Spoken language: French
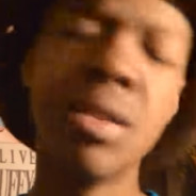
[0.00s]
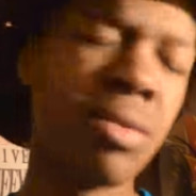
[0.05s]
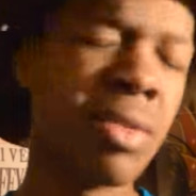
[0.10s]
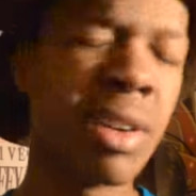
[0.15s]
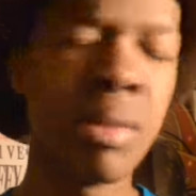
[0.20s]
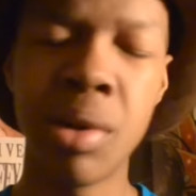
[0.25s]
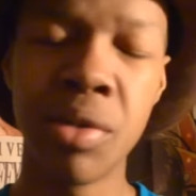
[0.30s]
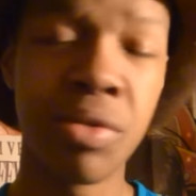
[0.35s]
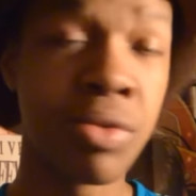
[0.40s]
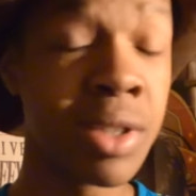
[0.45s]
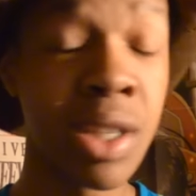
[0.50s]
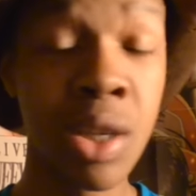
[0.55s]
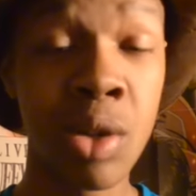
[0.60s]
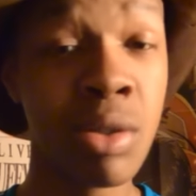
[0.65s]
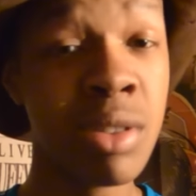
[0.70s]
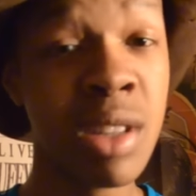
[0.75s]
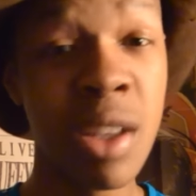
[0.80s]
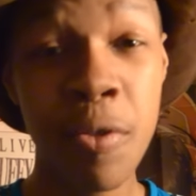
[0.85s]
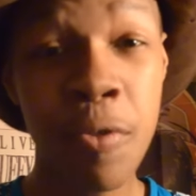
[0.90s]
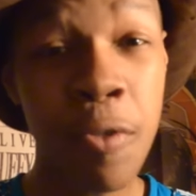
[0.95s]
Vraiment, vous
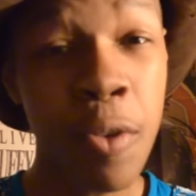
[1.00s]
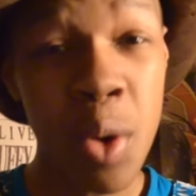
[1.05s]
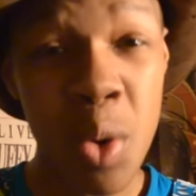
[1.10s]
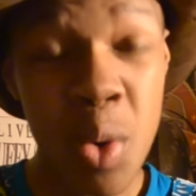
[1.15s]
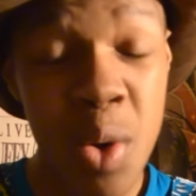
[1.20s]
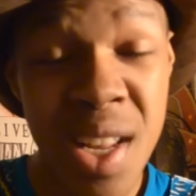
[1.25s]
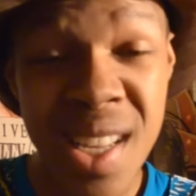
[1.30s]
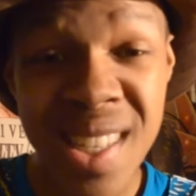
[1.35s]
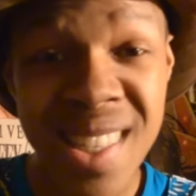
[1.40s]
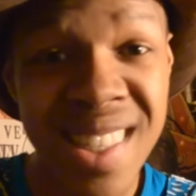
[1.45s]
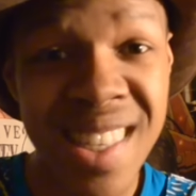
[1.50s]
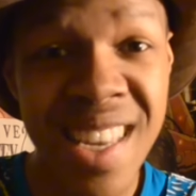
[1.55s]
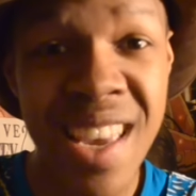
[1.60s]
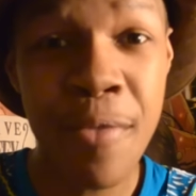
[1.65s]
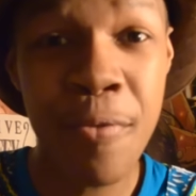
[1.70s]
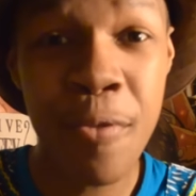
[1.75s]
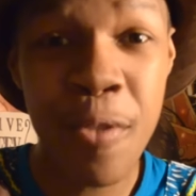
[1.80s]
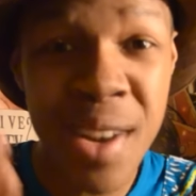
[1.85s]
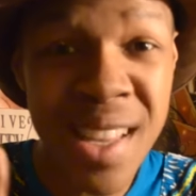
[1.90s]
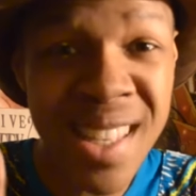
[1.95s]
déconnez. Faut le
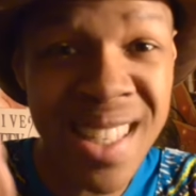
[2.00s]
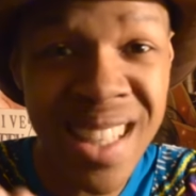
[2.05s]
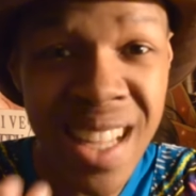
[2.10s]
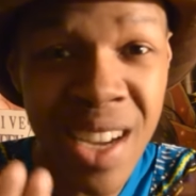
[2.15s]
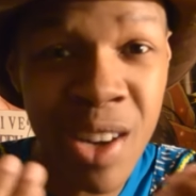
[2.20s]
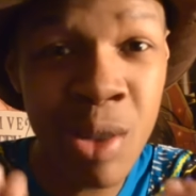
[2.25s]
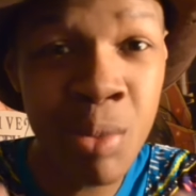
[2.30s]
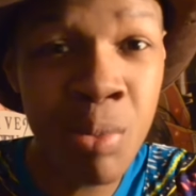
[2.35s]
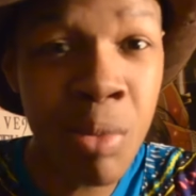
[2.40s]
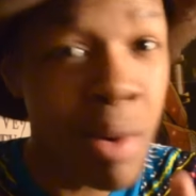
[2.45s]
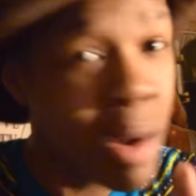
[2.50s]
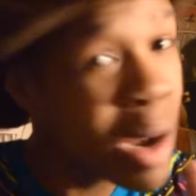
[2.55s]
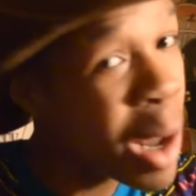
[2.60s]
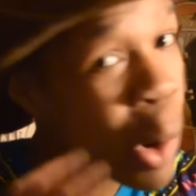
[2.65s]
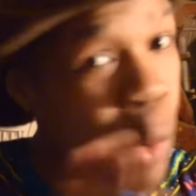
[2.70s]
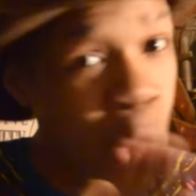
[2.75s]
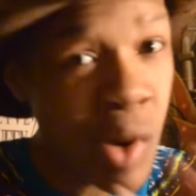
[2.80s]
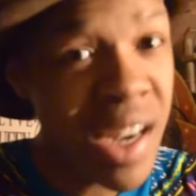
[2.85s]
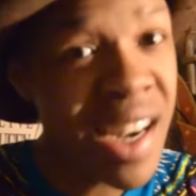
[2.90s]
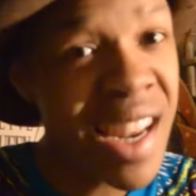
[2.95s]
laisser, faut laisser Dragon Ball là
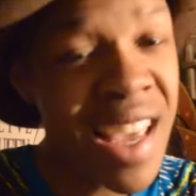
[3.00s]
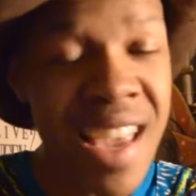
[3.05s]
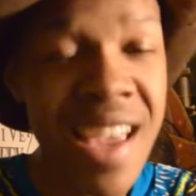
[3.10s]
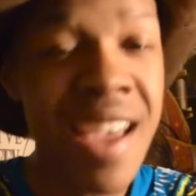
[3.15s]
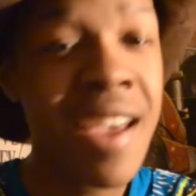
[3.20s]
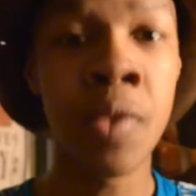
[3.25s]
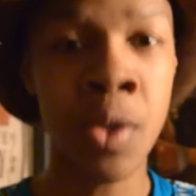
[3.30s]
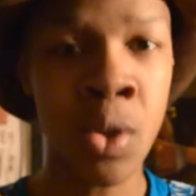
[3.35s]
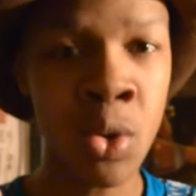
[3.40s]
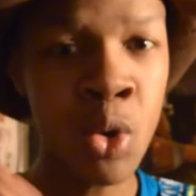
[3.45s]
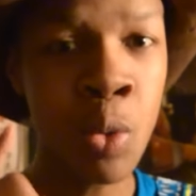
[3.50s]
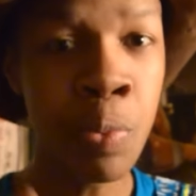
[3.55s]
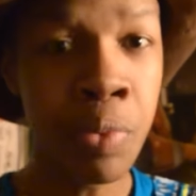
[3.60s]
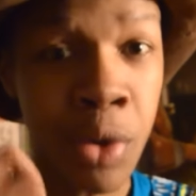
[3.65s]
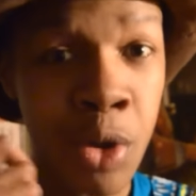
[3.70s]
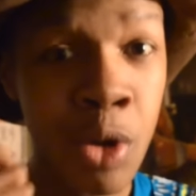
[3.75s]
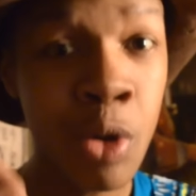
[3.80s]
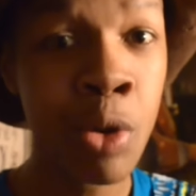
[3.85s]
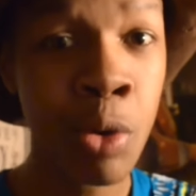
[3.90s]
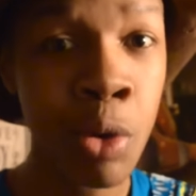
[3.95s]
où il est. De toute façon,
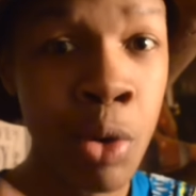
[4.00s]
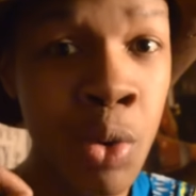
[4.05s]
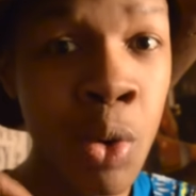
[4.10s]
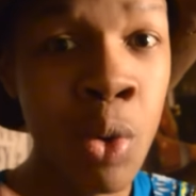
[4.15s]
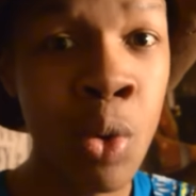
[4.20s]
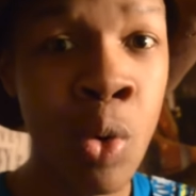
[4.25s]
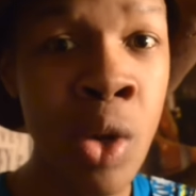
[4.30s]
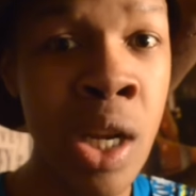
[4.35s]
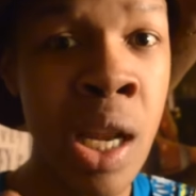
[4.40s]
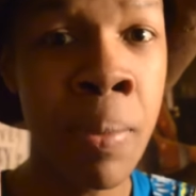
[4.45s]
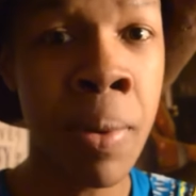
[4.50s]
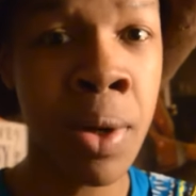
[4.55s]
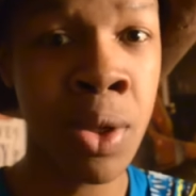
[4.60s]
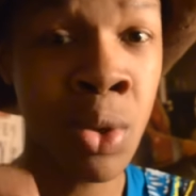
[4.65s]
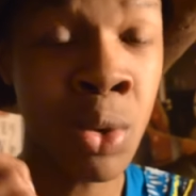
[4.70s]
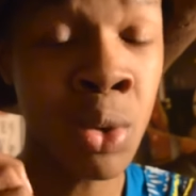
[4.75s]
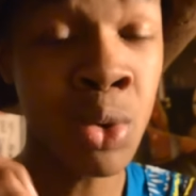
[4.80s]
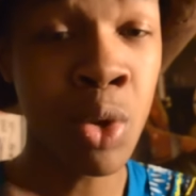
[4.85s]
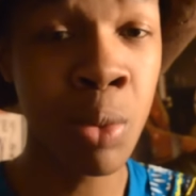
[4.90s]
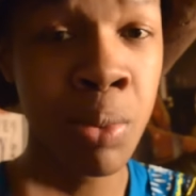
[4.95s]
depuis que Goku il a perdu
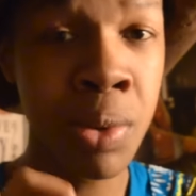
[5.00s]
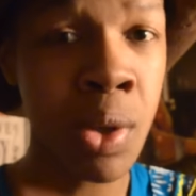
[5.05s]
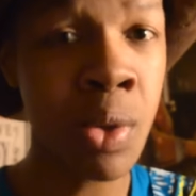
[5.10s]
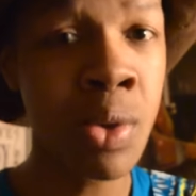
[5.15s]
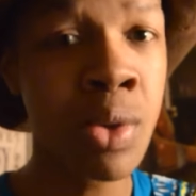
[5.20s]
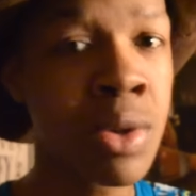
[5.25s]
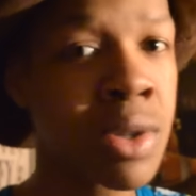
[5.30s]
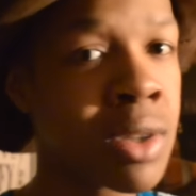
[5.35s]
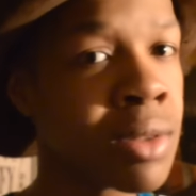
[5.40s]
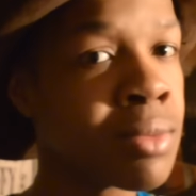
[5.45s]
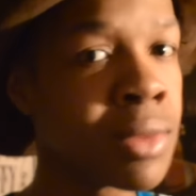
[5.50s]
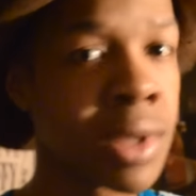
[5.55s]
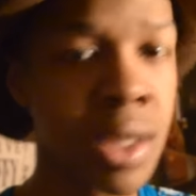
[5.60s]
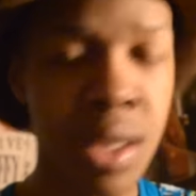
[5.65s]
contre Virus,